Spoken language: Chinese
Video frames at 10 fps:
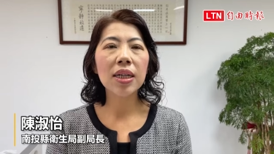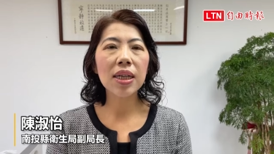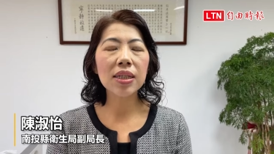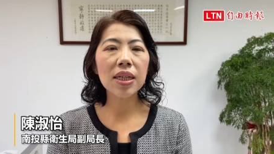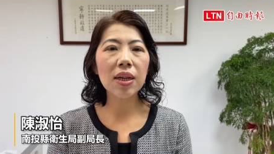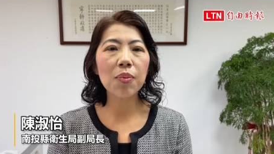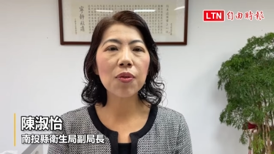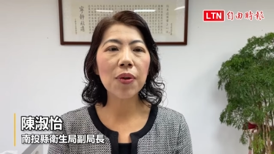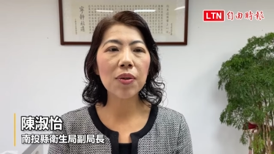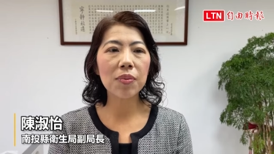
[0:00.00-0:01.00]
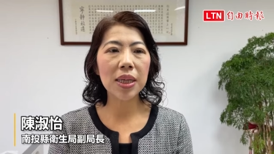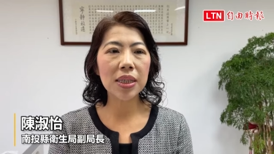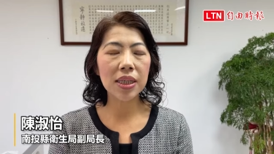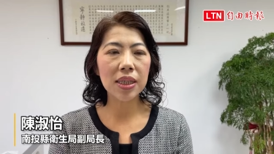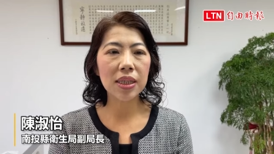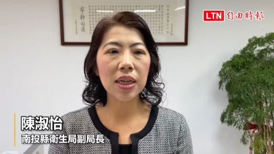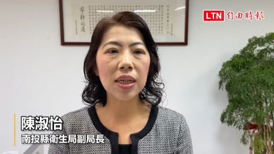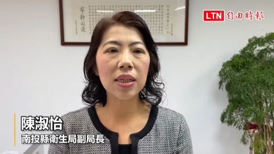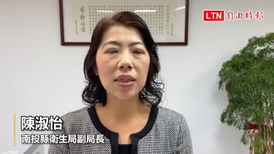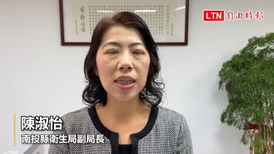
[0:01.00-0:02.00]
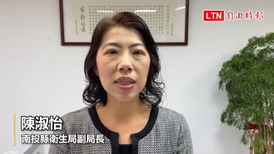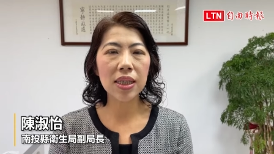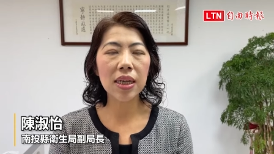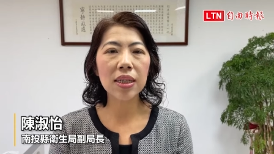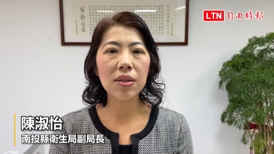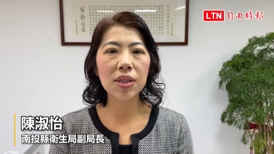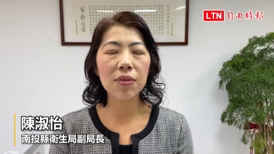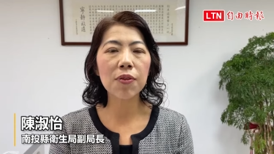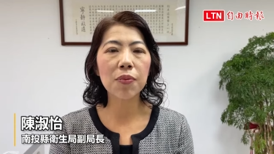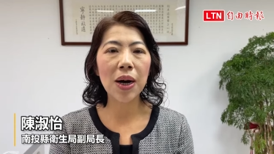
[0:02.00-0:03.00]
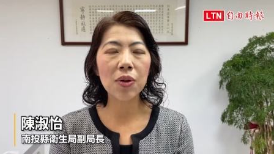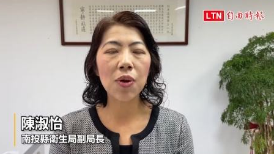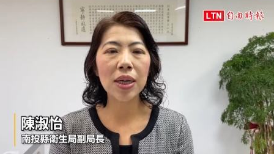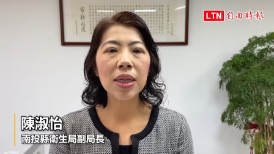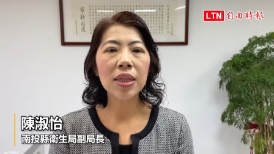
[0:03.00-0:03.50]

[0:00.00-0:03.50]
那这个部分我们也请呃厂商要折付保款，